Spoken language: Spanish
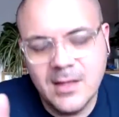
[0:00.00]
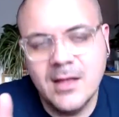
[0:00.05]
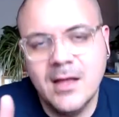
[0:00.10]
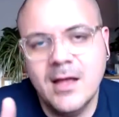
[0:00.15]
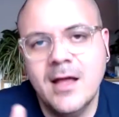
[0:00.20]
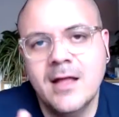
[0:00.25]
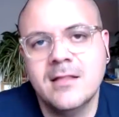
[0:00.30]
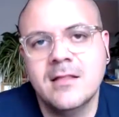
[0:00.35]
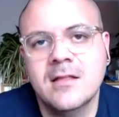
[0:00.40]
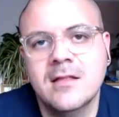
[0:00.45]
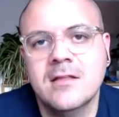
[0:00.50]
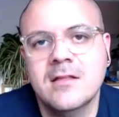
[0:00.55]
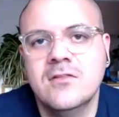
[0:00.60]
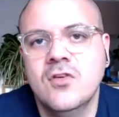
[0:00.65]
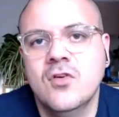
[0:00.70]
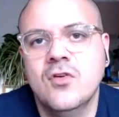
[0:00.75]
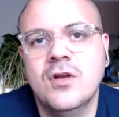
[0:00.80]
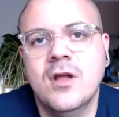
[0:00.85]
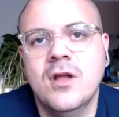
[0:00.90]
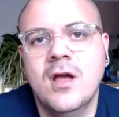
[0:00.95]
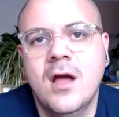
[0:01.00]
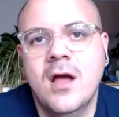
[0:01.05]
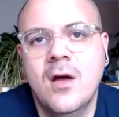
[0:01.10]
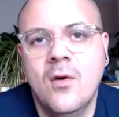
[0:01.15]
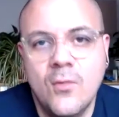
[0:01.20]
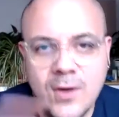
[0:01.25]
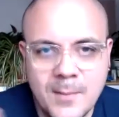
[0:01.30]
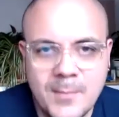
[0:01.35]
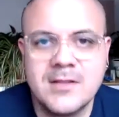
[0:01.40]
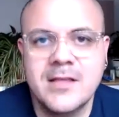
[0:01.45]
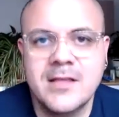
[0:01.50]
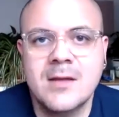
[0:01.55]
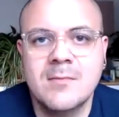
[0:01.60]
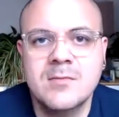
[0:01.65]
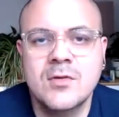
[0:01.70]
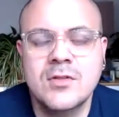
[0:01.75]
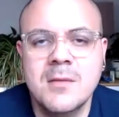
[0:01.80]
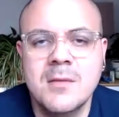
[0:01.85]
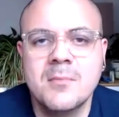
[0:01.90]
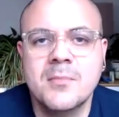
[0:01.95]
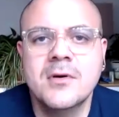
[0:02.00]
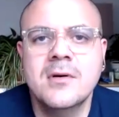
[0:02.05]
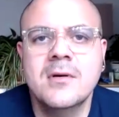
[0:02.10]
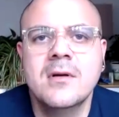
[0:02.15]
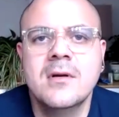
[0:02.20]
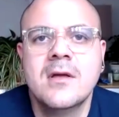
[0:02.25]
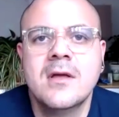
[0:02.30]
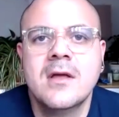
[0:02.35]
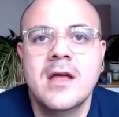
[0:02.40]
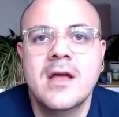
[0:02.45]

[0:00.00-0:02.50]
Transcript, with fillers: atención a una pantalla al mismo tiempo